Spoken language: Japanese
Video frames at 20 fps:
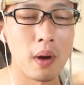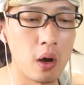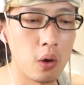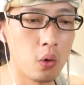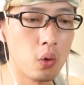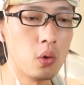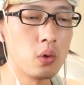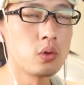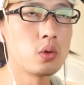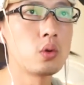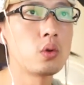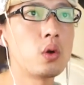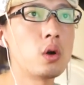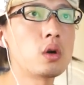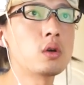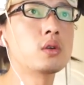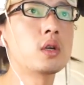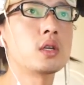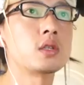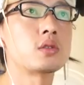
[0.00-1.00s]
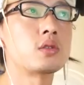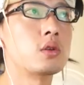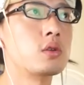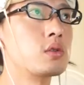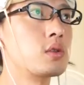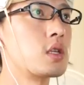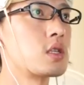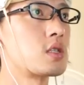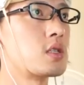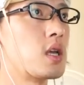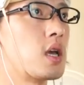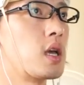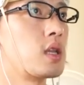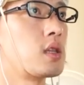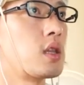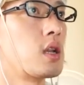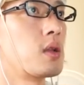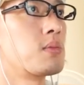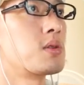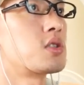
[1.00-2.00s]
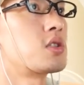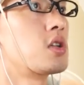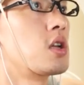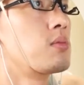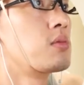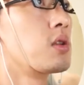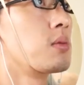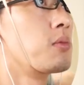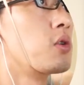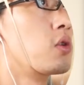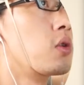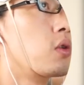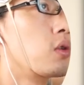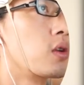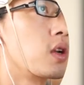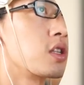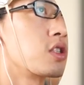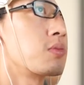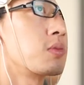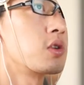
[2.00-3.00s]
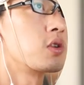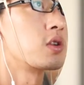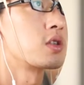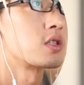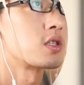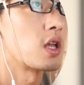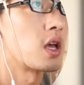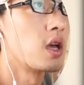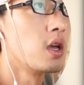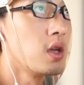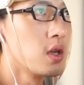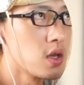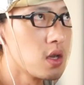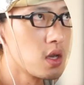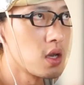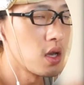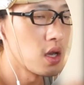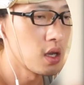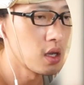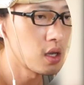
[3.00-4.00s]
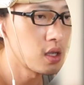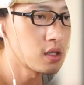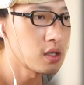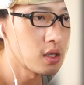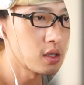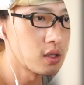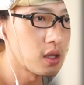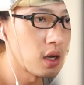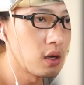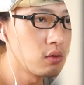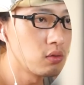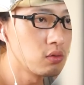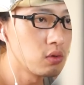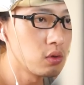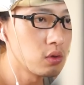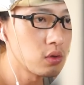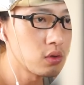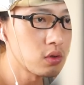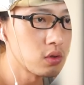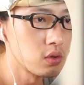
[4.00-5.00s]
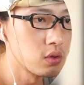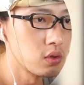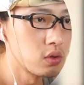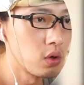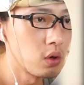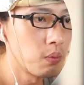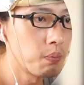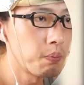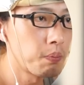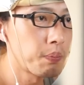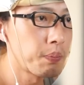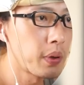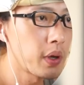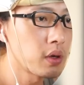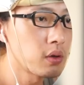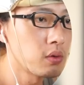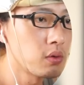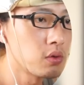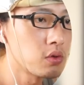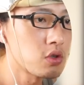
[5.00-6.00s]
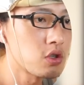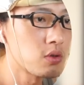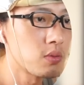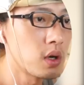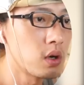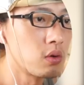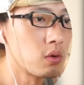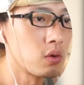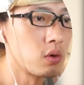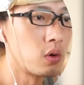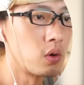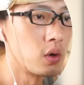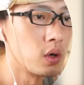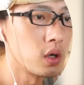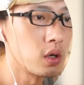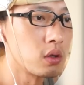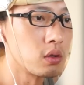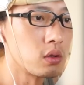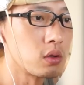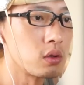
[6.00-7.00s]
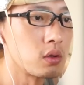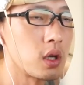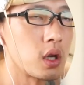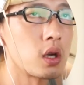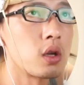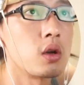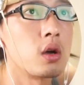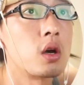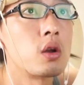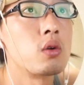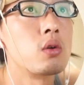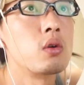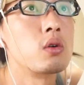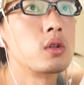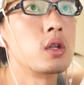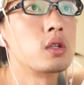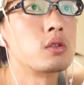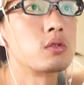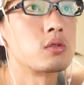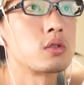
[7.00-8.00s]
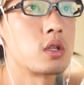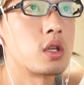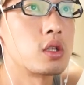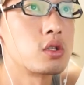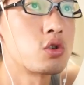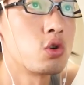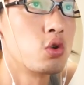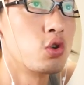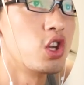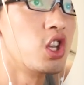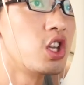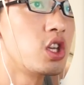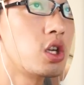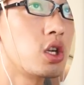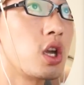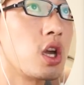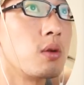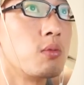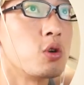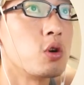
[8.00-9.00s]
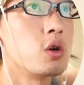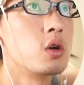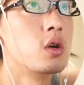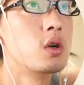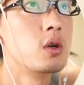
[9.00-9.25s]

魔法のロブレスというですねテレビ CM でもおなじみのですね、えー、現在ダウンロード数650万を超えるというね今日あの何ていうんですかね超人気ゲーム